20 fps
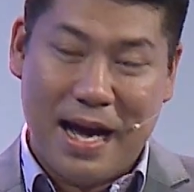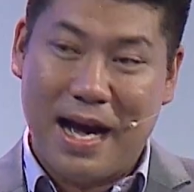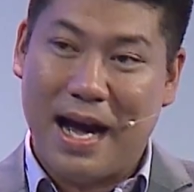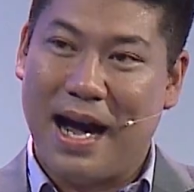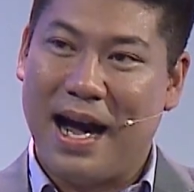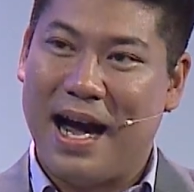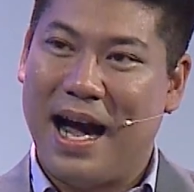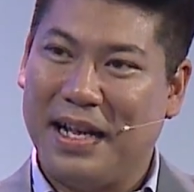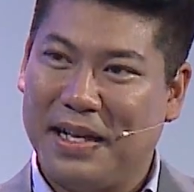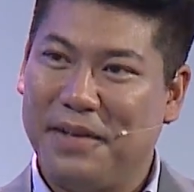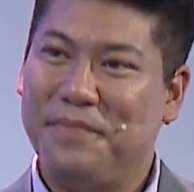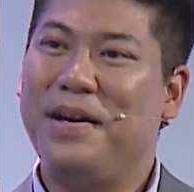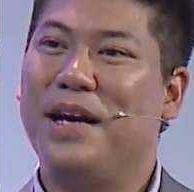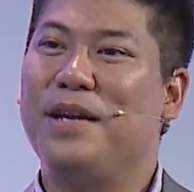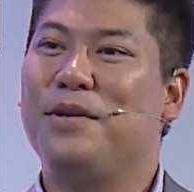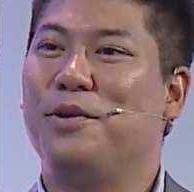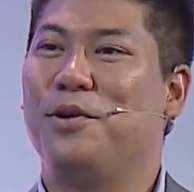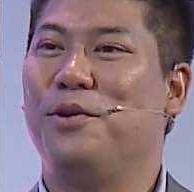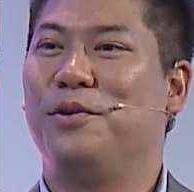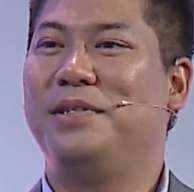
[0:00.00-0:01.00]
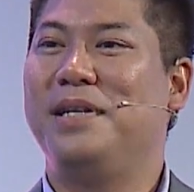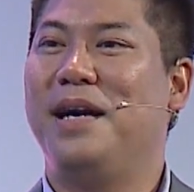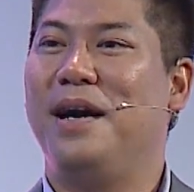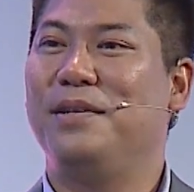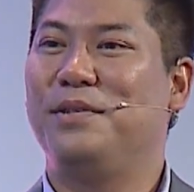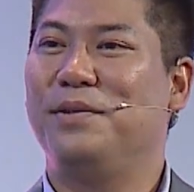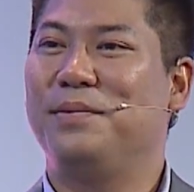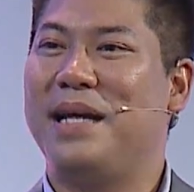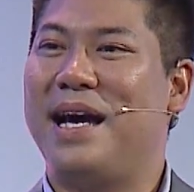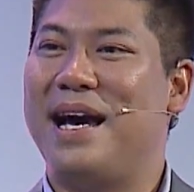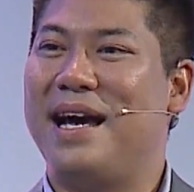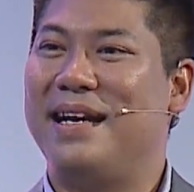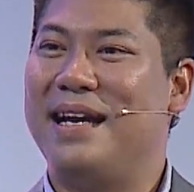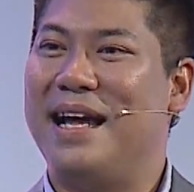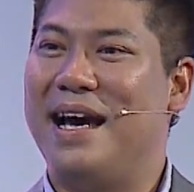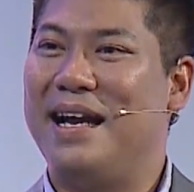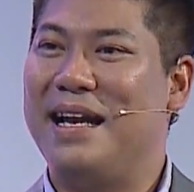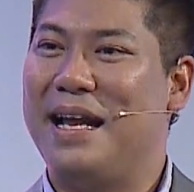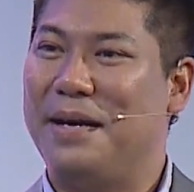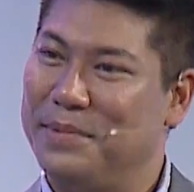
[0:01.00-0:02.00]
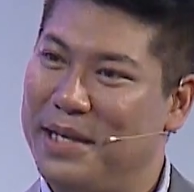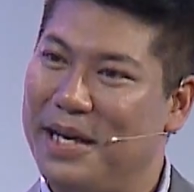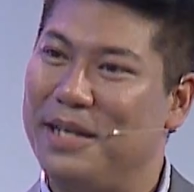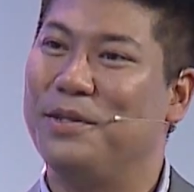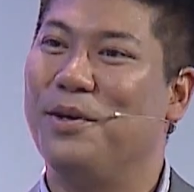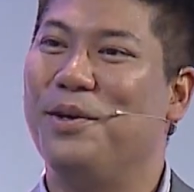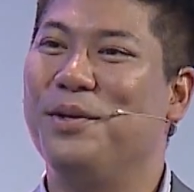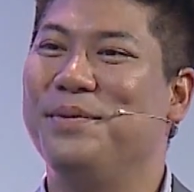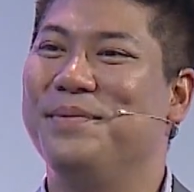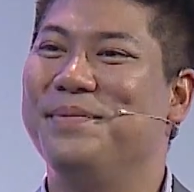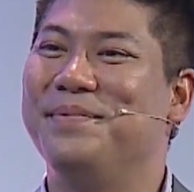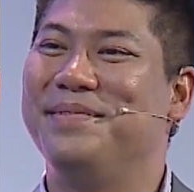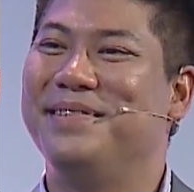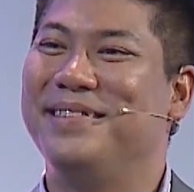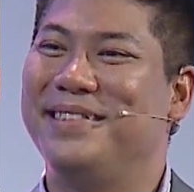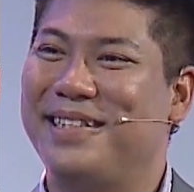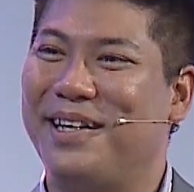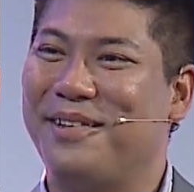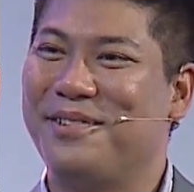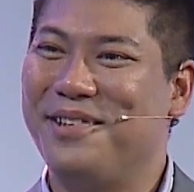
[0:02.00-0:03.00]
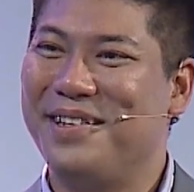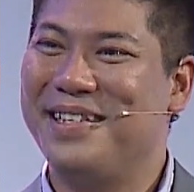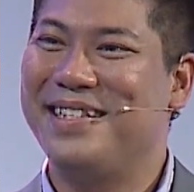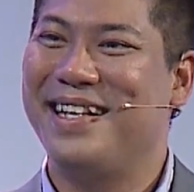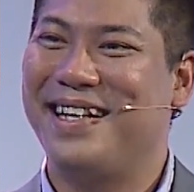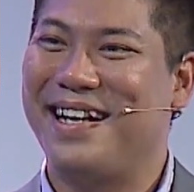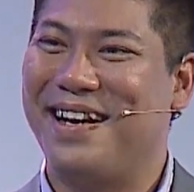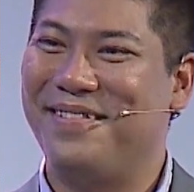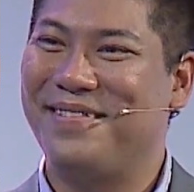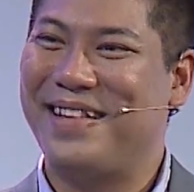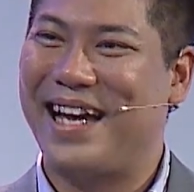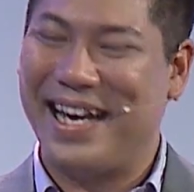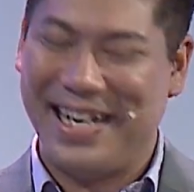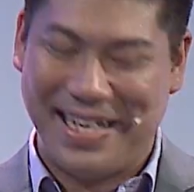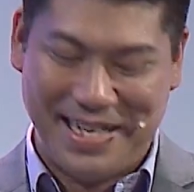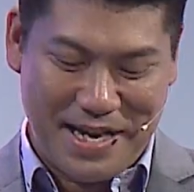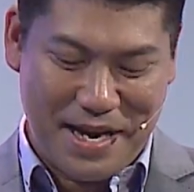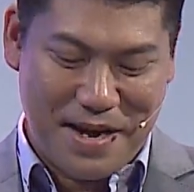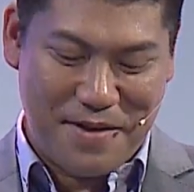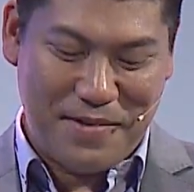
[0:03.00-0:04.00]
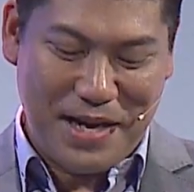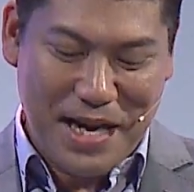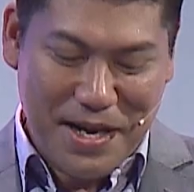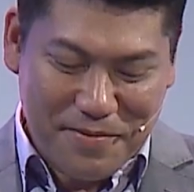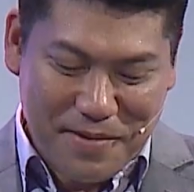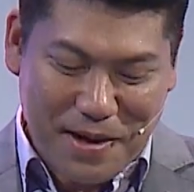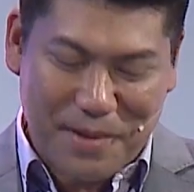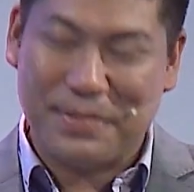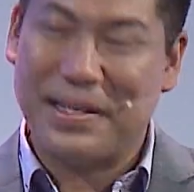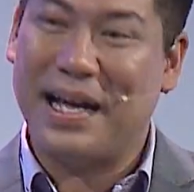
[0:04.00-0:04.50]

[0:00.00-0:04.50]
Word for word: à, hai thành viên của đội chơi chúng ta đã làm rất là tốt trong xuất trình ngày hôm nay và hy vọng